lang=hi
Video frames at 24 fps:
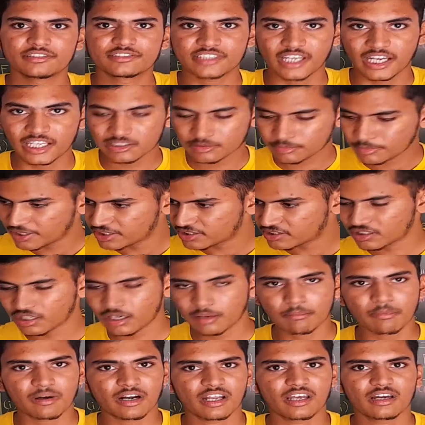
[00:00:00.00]
साइज़ में इतना
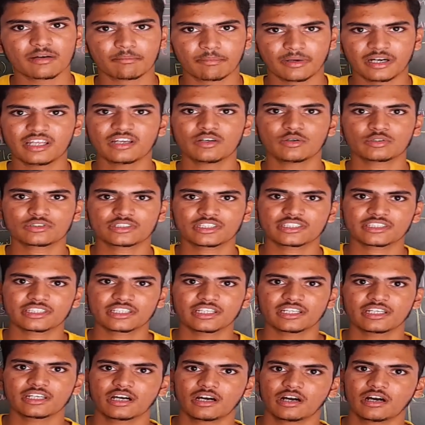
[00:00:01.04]
बड़ा बड़े होते
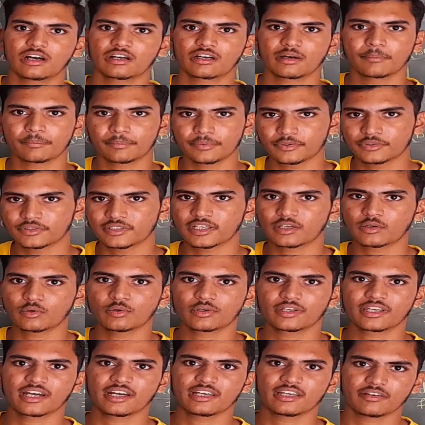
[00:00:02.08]
थे कंप्यूटर हो
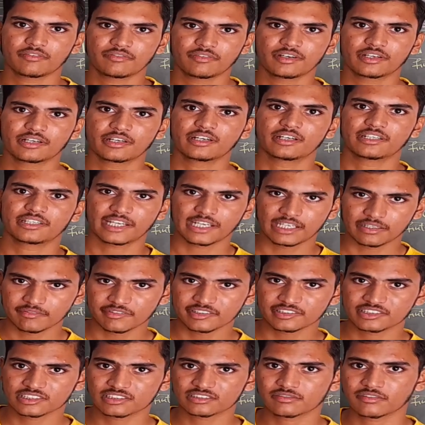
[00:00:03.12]
गया या फिर
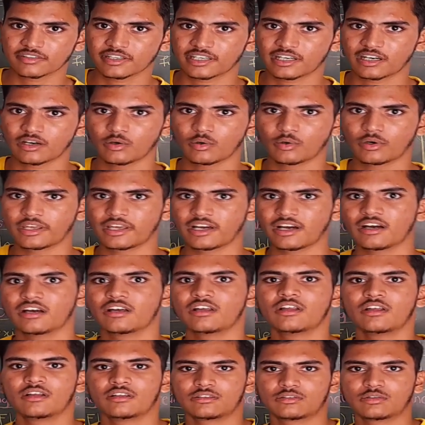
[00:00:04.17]
टेलीविज़न्स वगैरह हो गया
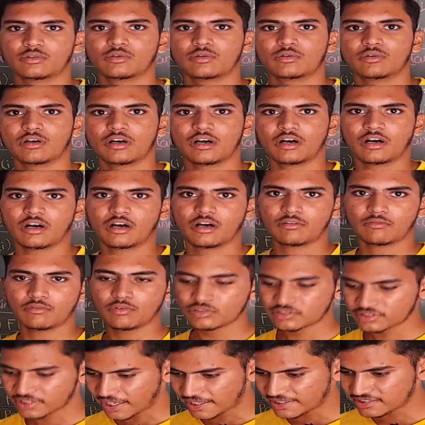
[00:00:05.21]
तो वो
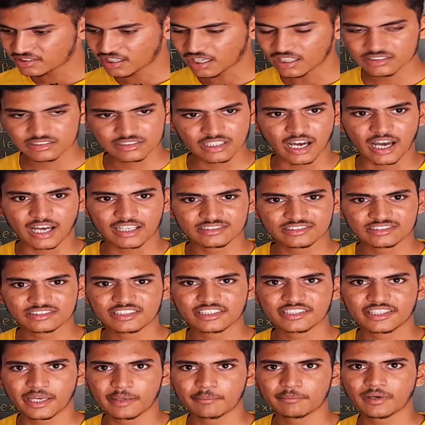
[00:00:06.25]
साइज़ आज आज
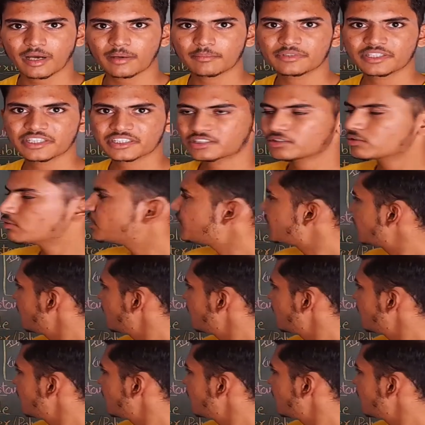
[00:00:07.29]
के टाइम पे आप देखते हो